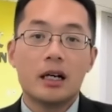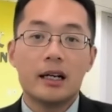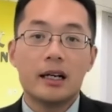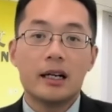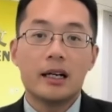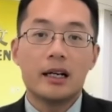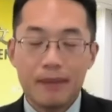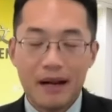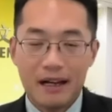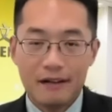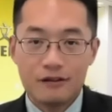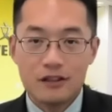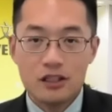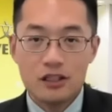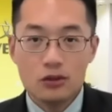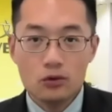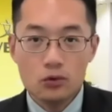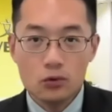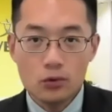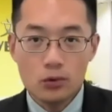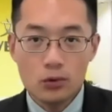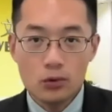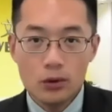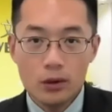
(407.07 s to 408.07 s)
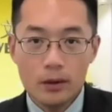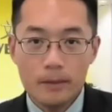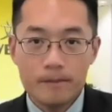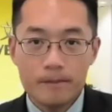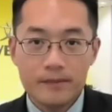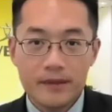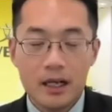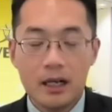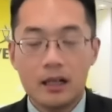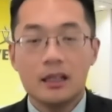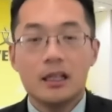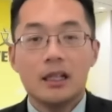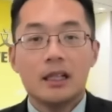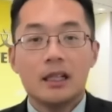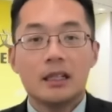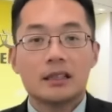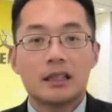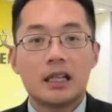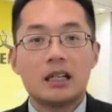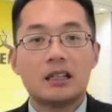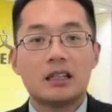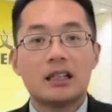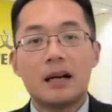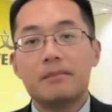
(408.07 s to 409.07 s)
和一个百分之五啊，
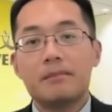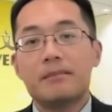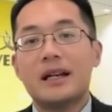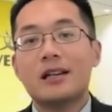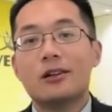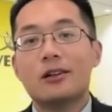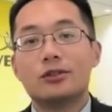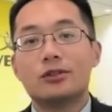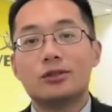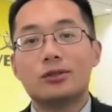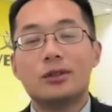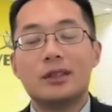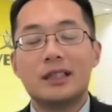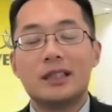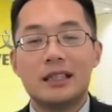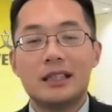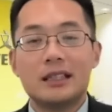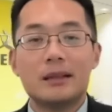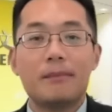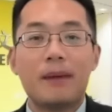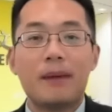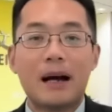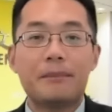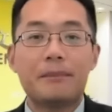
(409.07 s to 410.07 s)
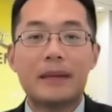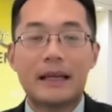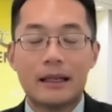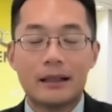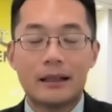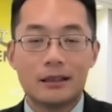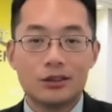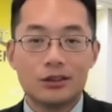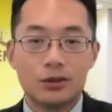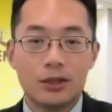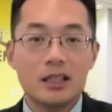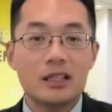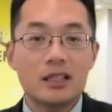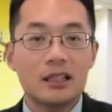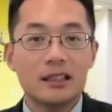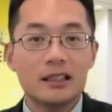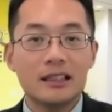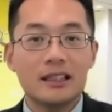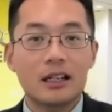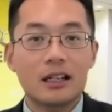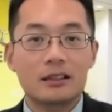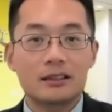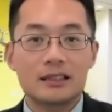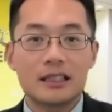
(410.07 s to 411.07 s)
当然它没有具体的把每个学
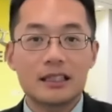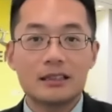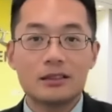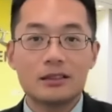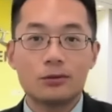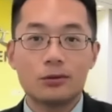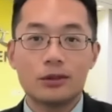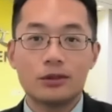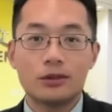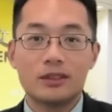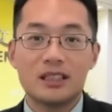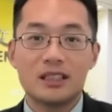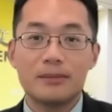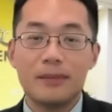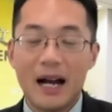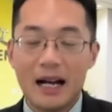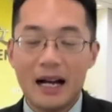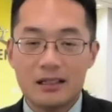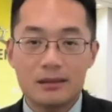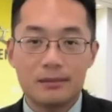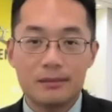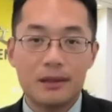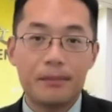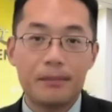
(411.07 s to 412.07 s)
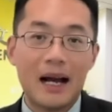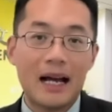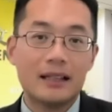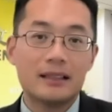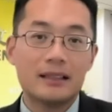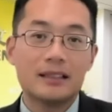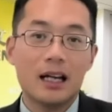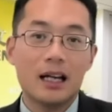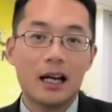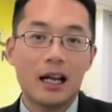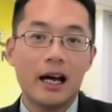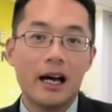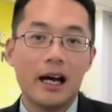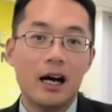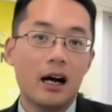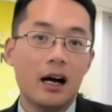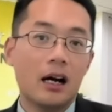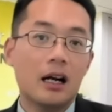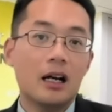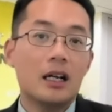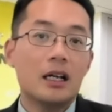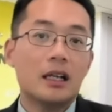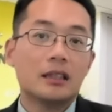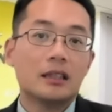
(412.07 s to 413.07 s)
生一二三四五六七八这么排下来
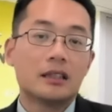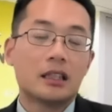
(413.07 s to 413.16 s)
哈，